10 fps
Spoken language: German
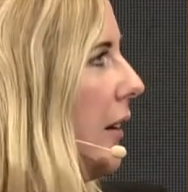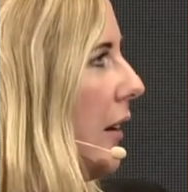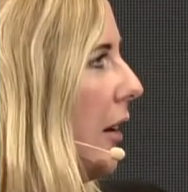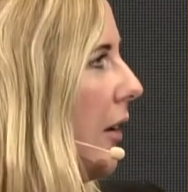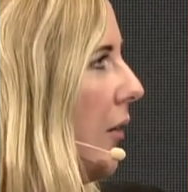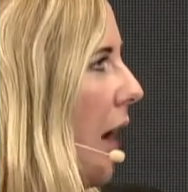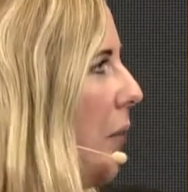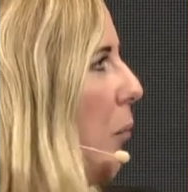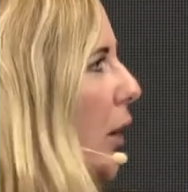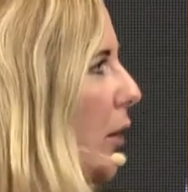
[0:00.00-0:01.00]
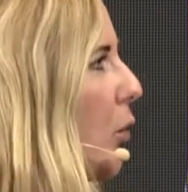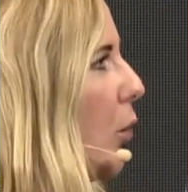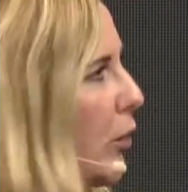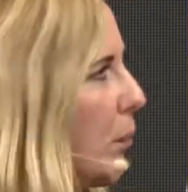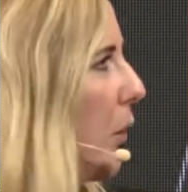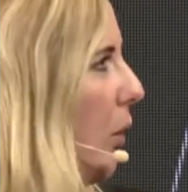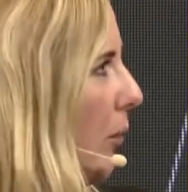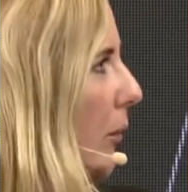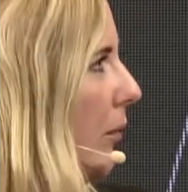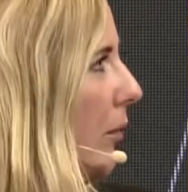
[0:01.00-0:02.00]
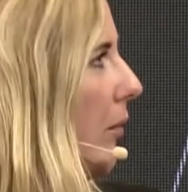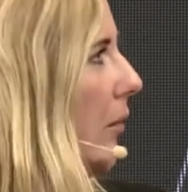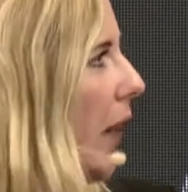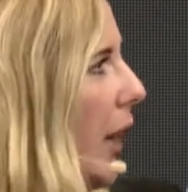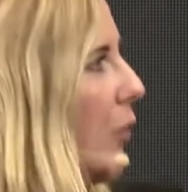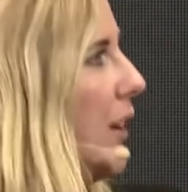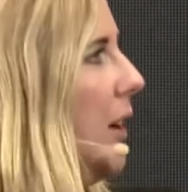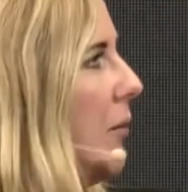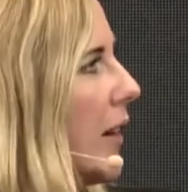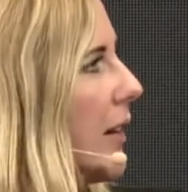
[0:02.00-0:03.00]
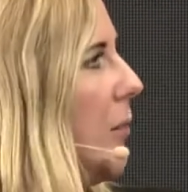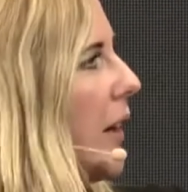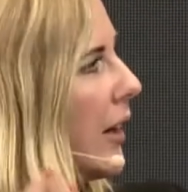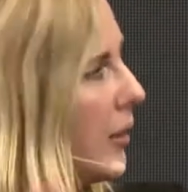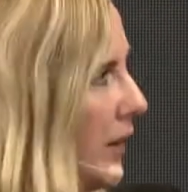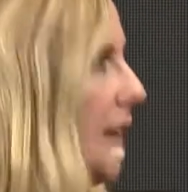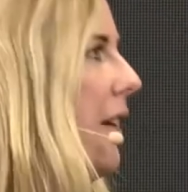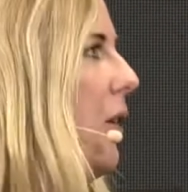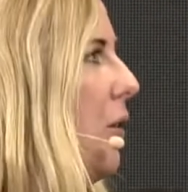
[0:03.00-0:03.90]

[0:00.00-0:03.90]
äh, einen Mordsdurst bekommen. Mhm. Also wir nehmen das Thema Krimi dann auf.